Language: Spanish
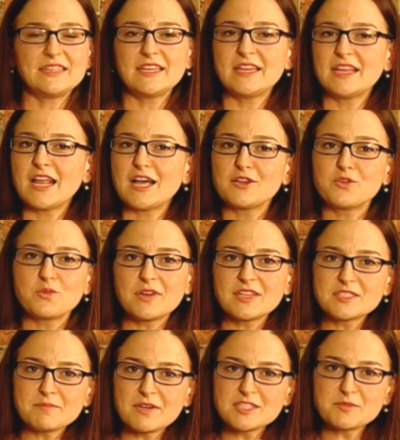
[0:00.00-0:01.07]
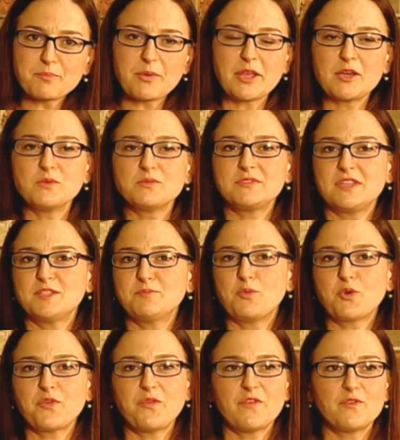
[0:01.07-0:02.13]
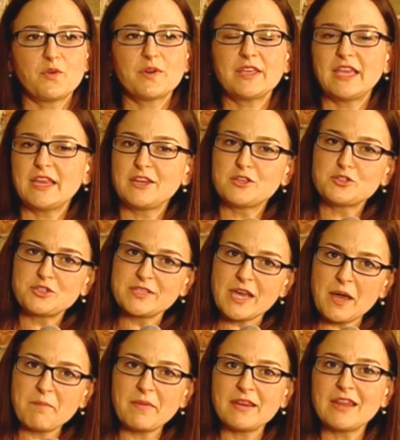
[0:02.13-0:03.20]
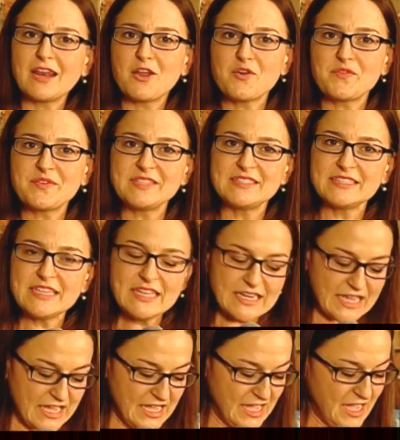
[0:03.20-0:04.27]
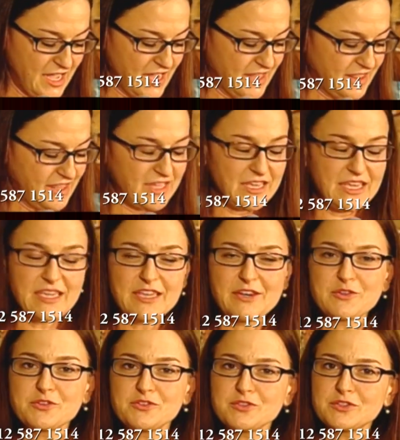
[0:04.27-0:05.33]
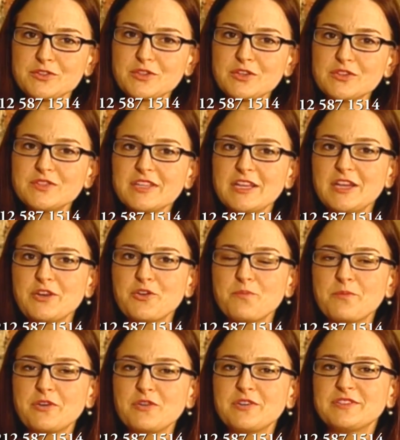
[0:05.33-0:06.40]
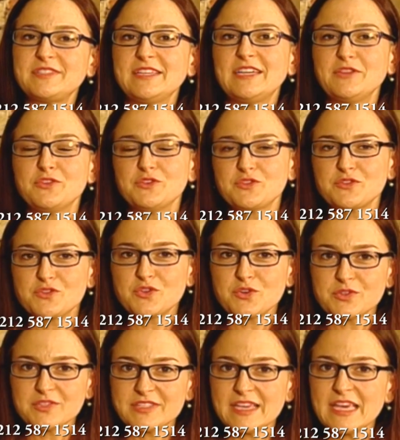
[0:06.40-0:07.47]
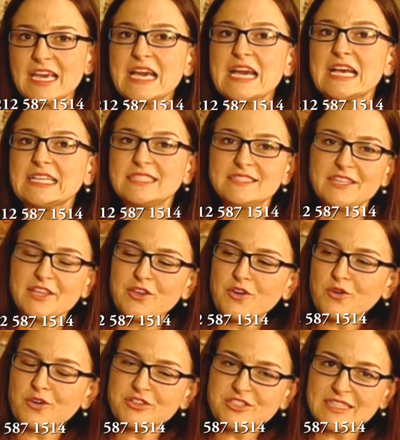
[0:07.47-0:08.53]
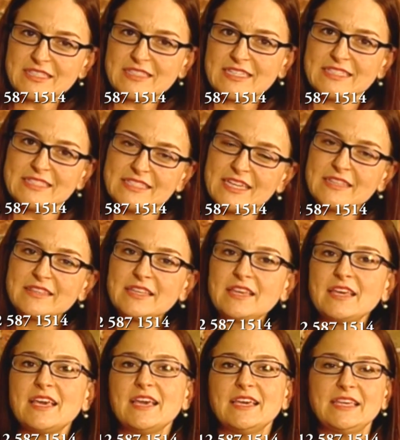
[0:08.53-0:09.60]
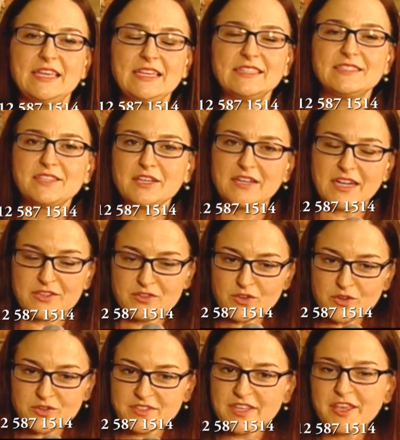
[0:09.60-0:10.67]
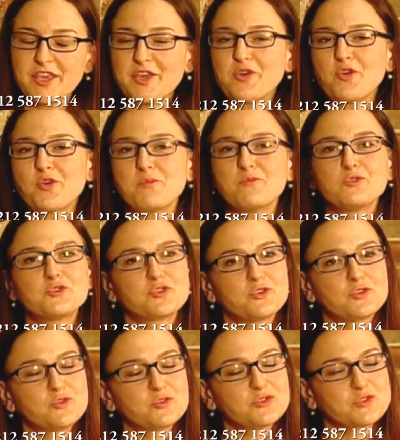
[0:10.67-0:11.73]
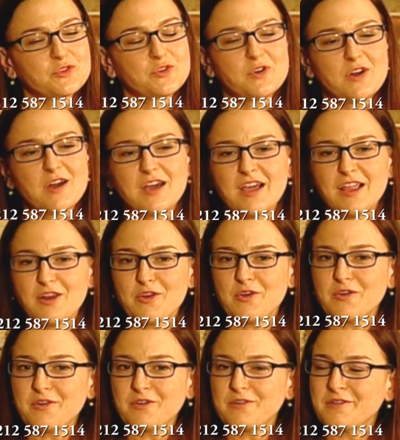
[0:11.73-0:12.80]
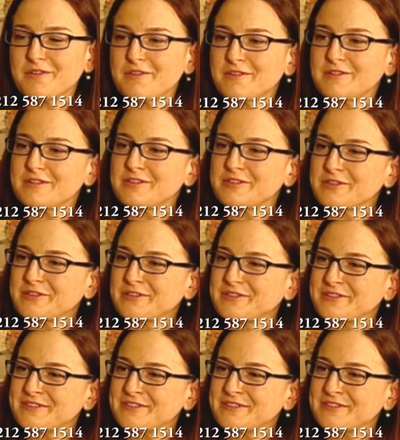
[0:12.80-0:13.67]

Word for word: tiene algunas más preguntas, por favor que nos llamen a la oficina de nosotros, el número sea 212. 587 1514 y con mucho gusto lo, lo